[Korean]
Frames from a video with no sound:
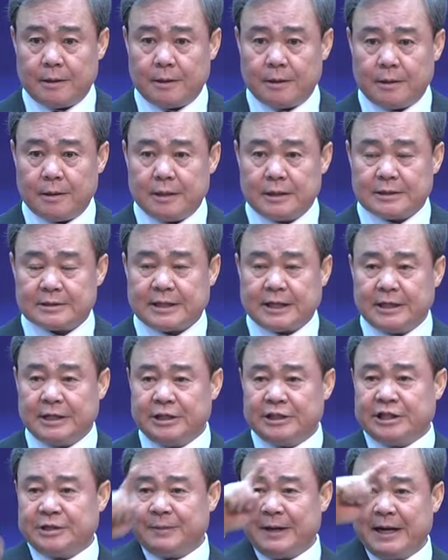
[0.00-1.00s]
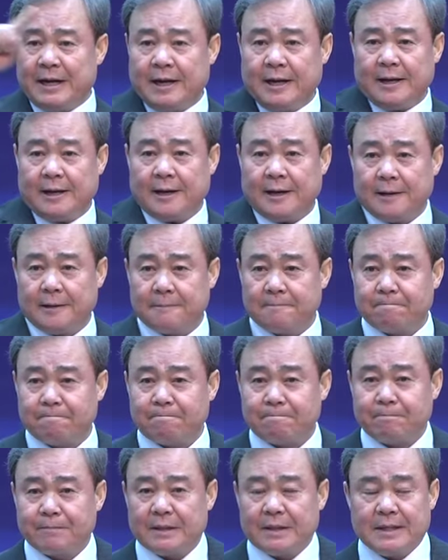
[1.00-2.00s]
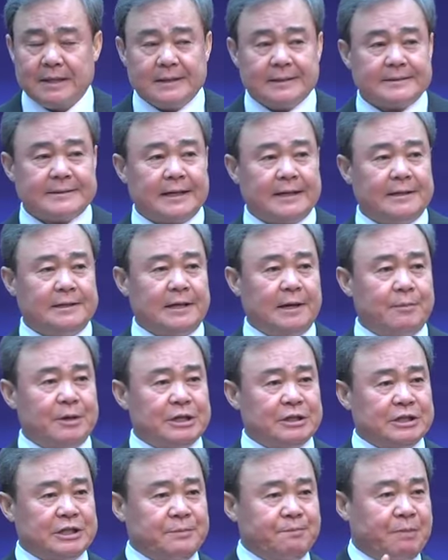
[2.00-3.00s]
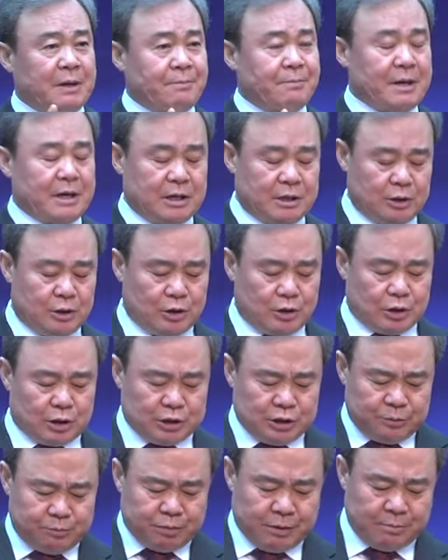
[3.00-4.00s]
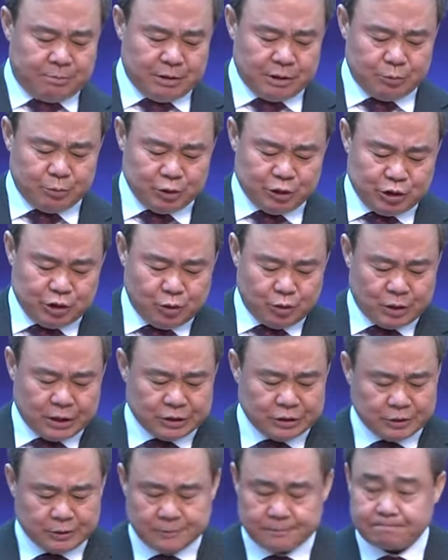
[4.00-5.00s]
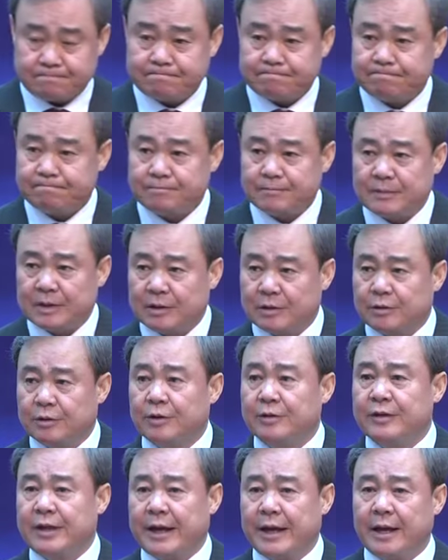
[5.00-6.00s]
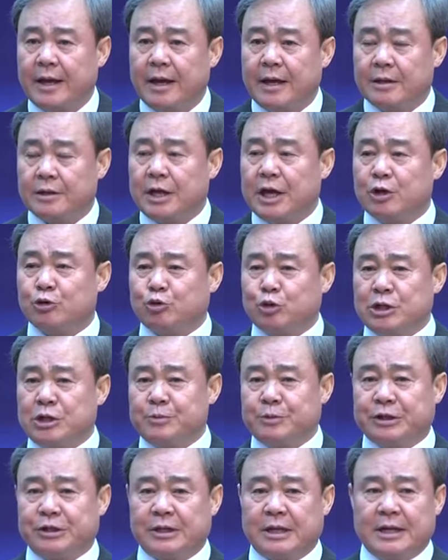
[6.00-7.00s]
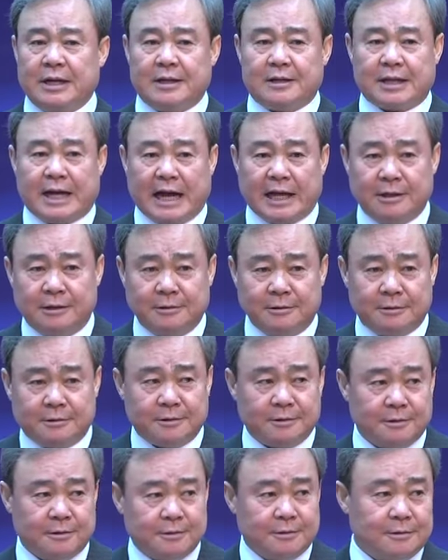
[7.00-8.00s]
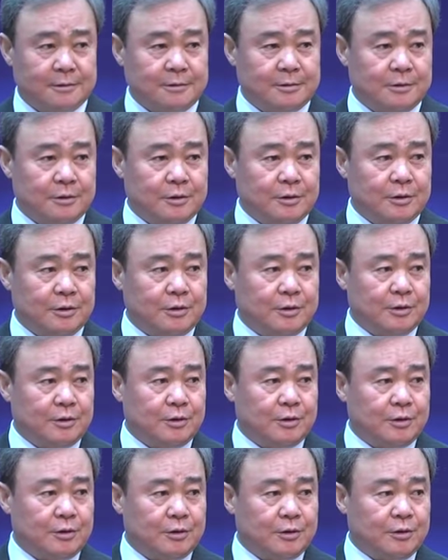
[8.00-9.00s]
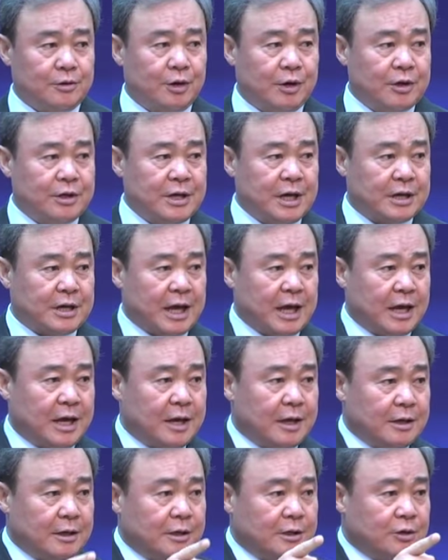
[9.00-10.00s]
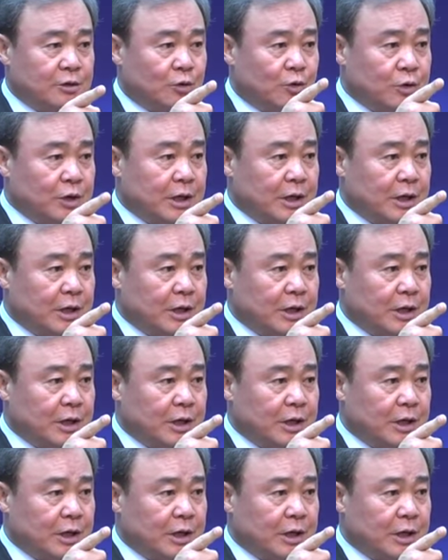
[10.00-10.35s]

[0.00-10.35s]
살인치 말라. 살인하면 심판받게 된다. 심판받으면 지옥 가죠. 그런데 예수님은 나는 너희에게 이르노니